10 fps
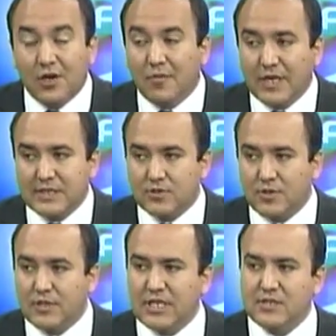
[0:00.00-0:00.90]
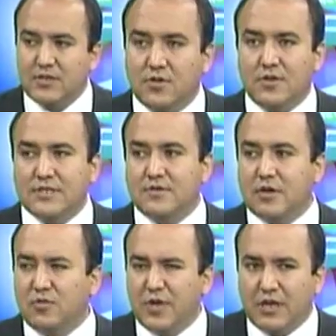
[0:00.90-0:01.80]
pasa a su habitación se
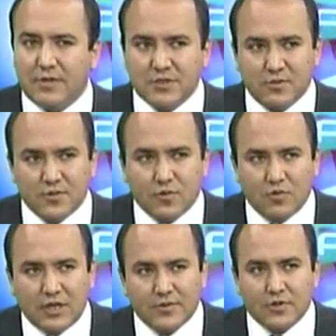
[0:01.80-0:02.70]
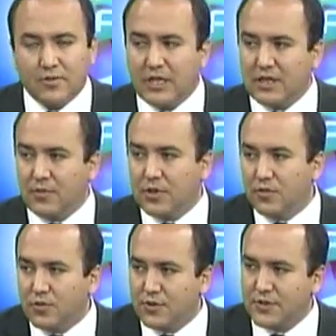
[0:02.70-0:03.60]
recupera más o menos por un lapso de 20
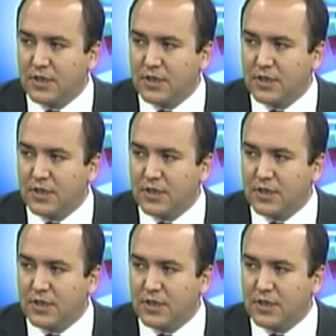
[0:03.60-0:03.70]
minutos.